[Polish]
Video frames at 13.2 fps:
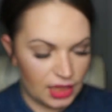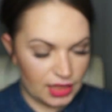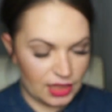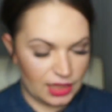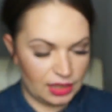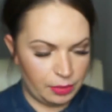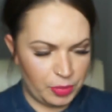
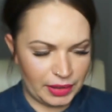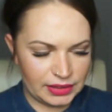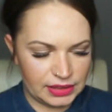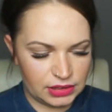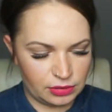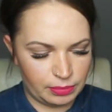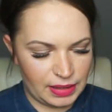E,
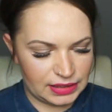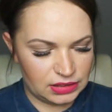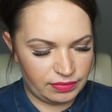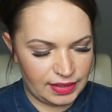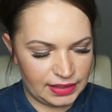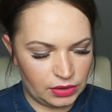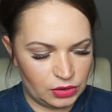płatki są bardzo
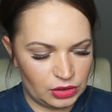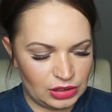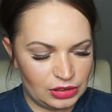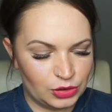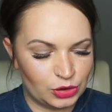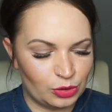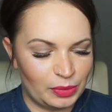fajne,
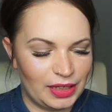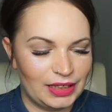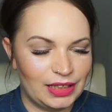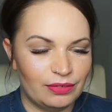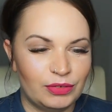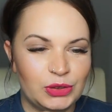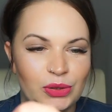tutaj sobie
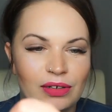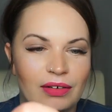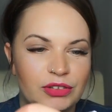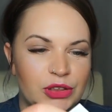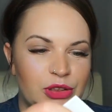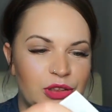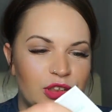jeden wyciągam
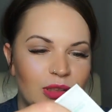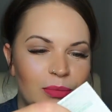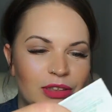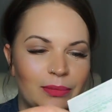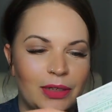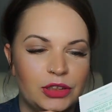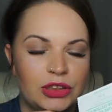wcześniej, żeby
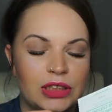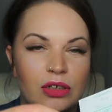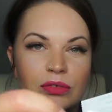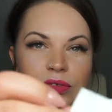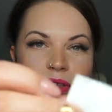zobaczyć jak on